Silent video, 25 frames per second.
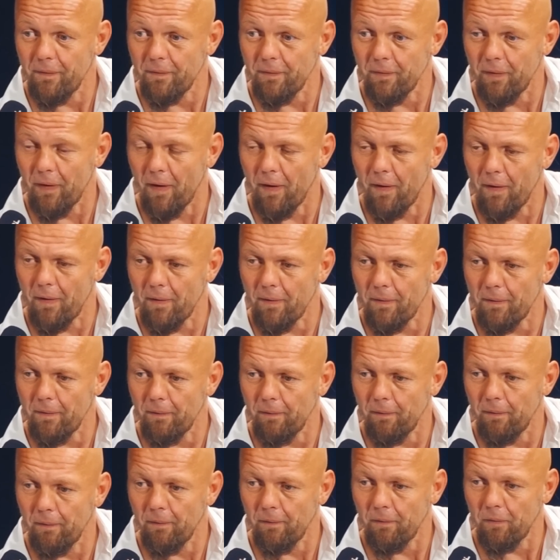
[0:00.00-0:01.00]
Nie,
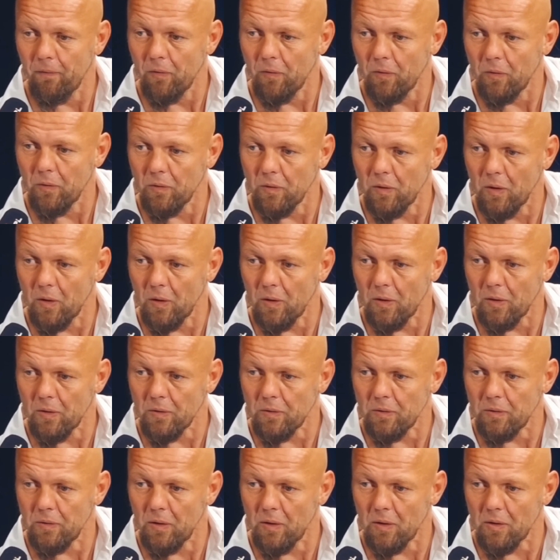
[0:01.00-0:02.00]

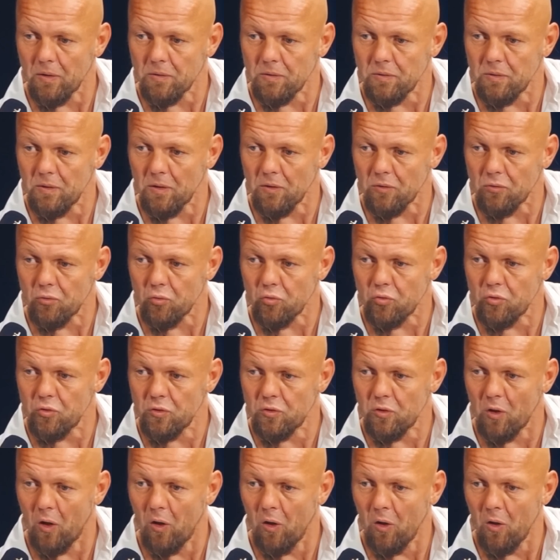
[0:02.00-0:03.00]
nie jest, jest
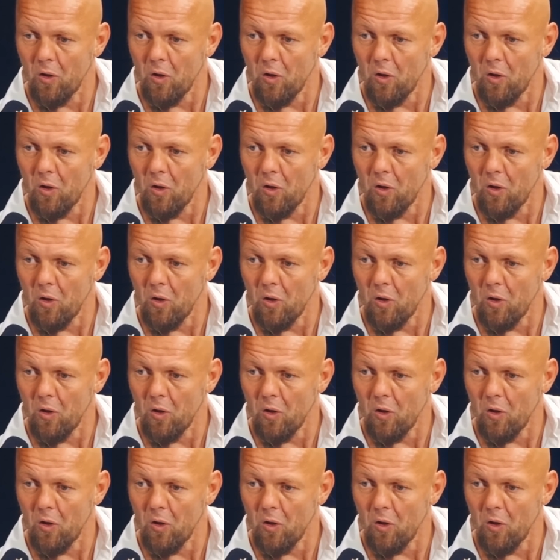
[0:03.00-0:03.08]
różnica,